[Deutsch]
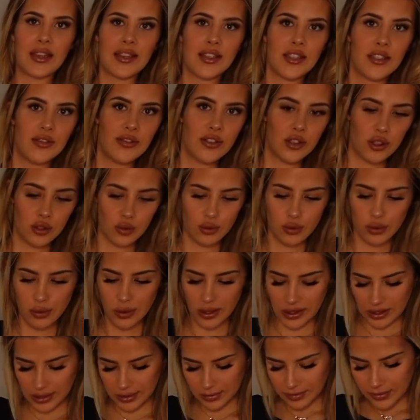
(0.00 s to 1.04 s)
Die ist viel zu
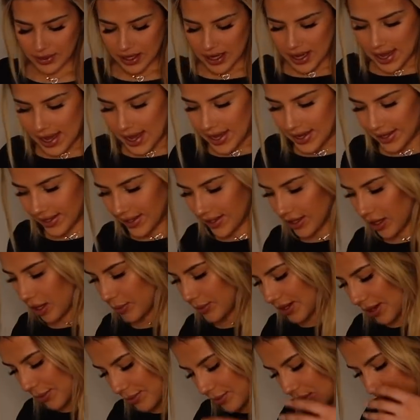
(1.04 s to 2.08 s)
kurz. Ich glaube,
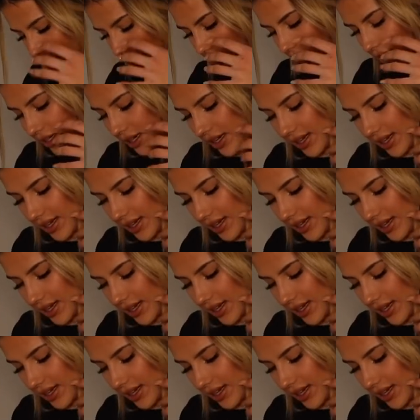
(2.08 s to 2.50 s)
ich habe die auch in